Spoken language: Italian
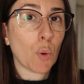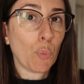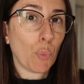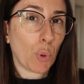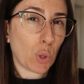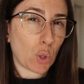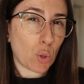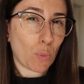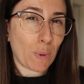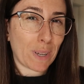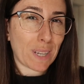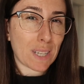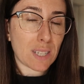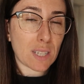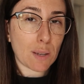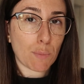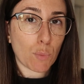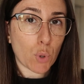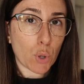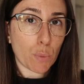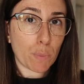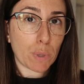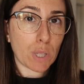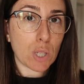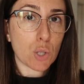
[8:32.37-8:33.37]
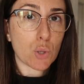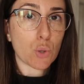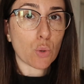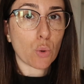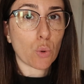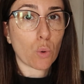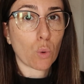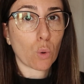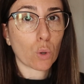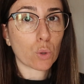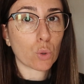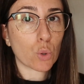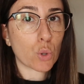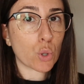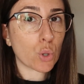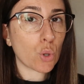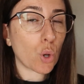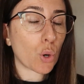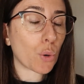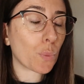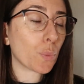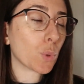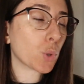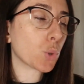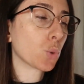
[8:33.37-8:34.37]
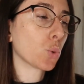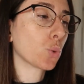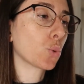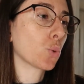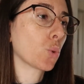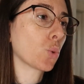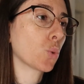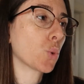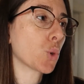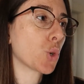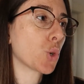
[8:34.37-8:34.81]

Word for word: poi domani si ammorbidiscono quando ci dormo su sul